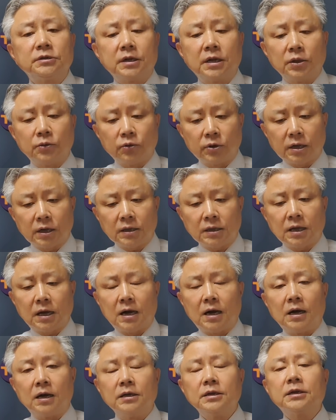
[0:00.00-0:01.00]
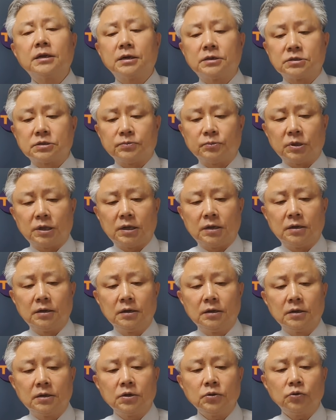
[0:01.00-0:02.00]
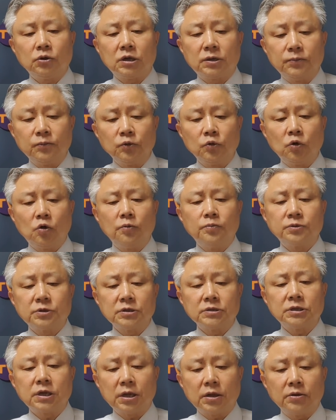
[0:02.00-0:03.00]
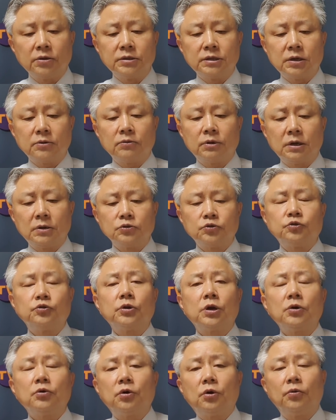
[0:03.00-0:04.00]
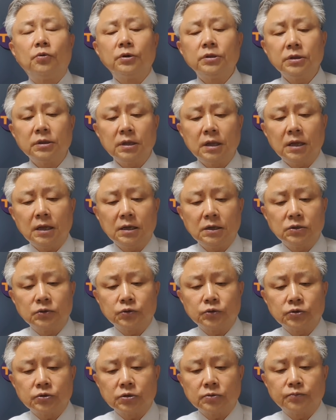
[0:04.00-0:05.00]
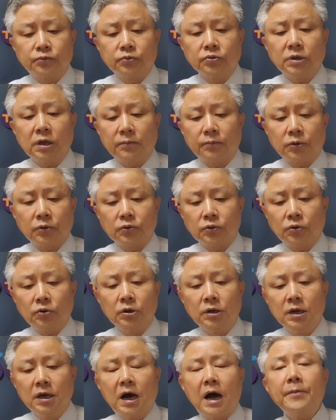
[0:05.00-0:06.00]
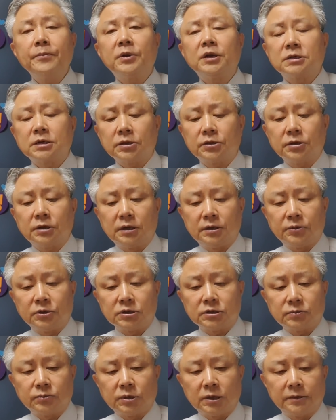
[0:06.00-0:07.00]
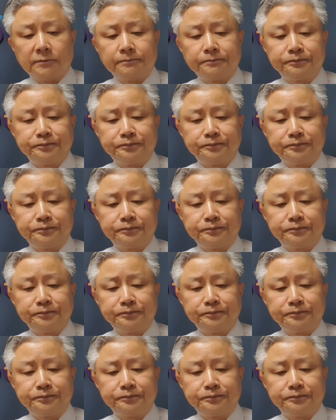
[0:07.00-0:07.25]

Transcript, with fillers: 내려놓겠다 이렇게 했습니다. 그리고 김도읍 정책위 의장과 추경호 원내 수석 부대표도 함께 사퇴를 해버렸습니다.